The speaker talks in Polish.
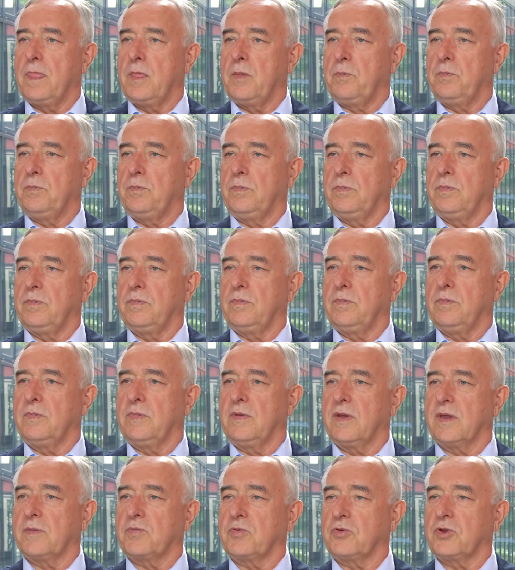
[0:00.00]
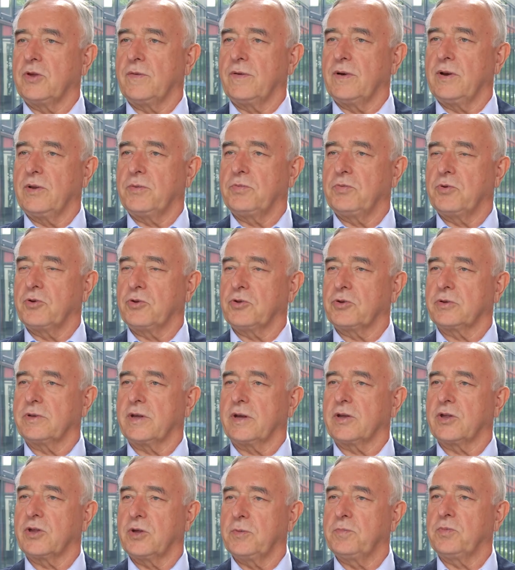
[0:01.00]
Mm, nie spodziewaliśmy się, że
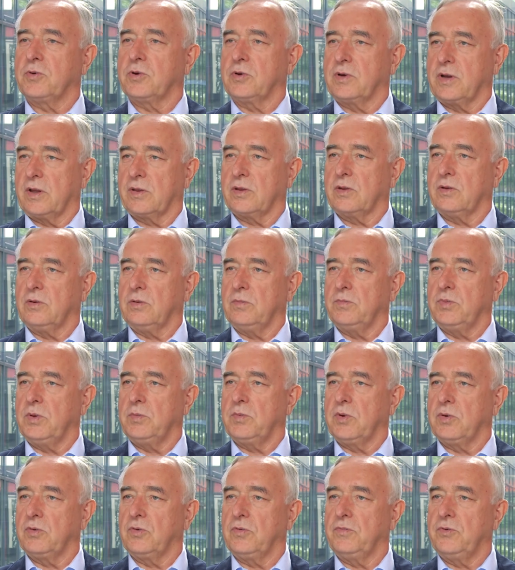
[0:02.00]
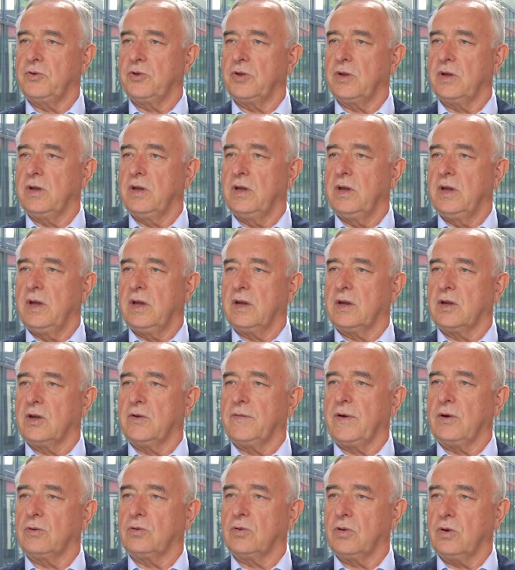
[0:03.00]
tak szybko nastąpi, mianowicie
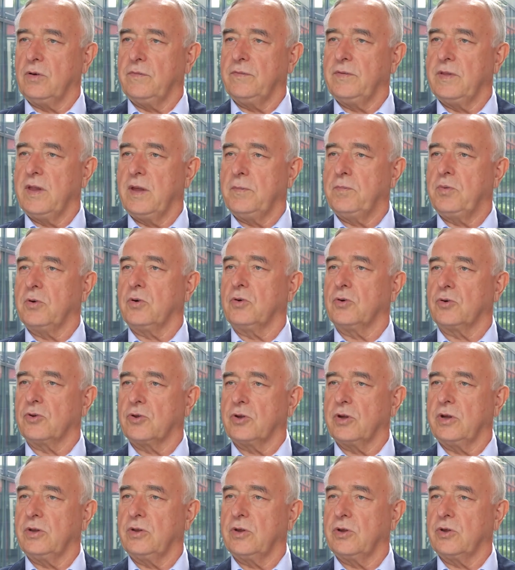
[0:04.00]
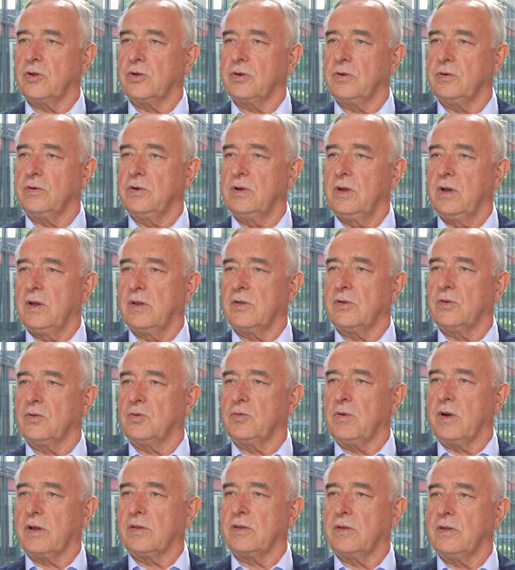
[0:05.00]
gwałtowne pogorszenie się
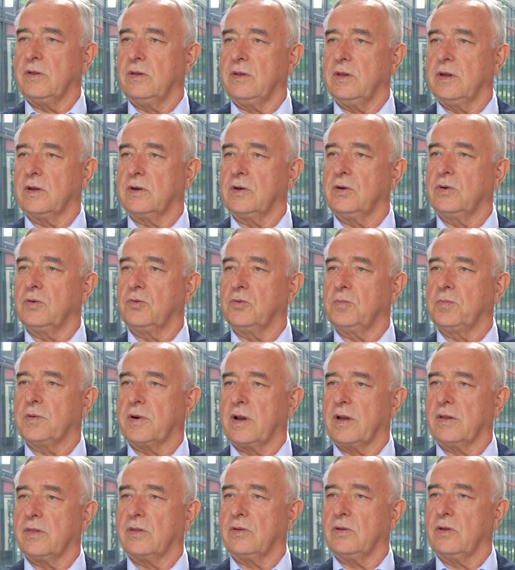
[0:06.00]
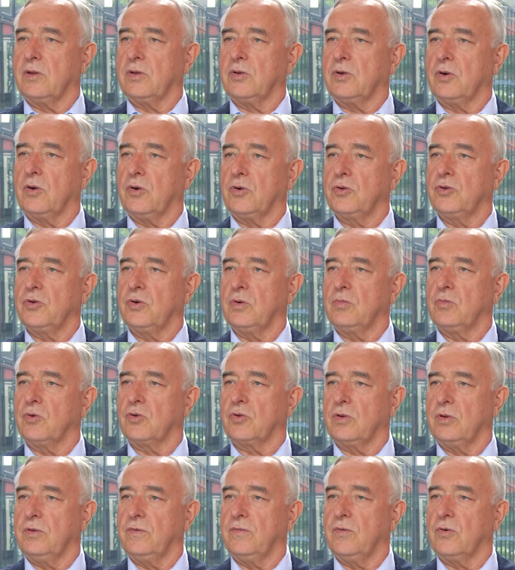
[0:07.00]
sytuacji na rynku pracy, jeśli chodzi o
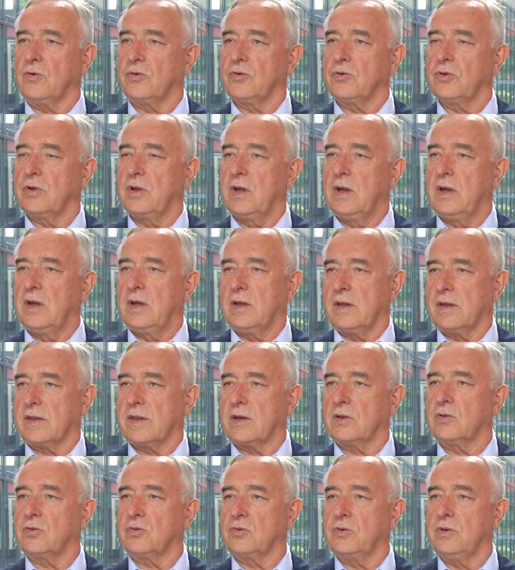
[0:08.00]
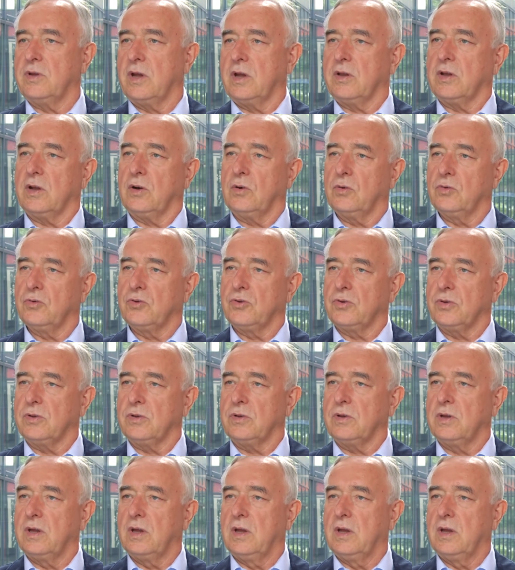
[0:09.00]
możliwość zatrudniania ludzi.